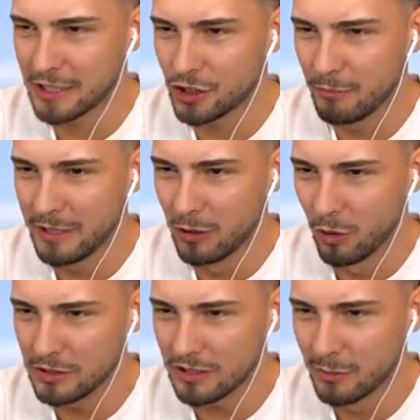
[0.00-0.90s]
Zombie
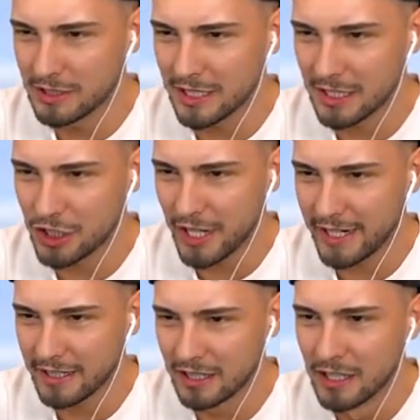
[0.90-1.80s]
los und dann muss ich halt
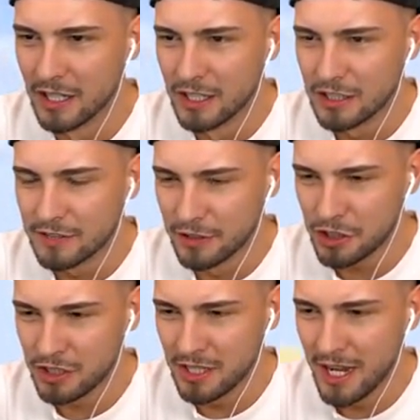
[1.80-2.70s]
entscheiden.
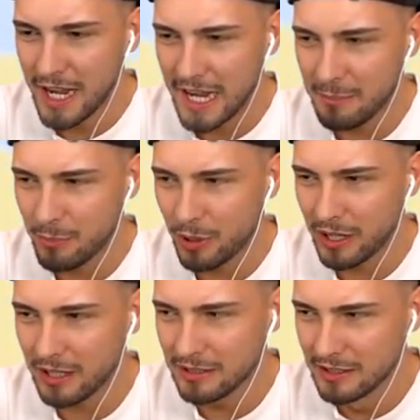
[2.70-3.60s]
Zwischen
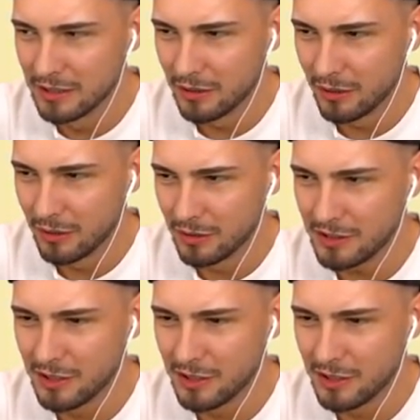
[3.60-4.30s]
Hamburgern und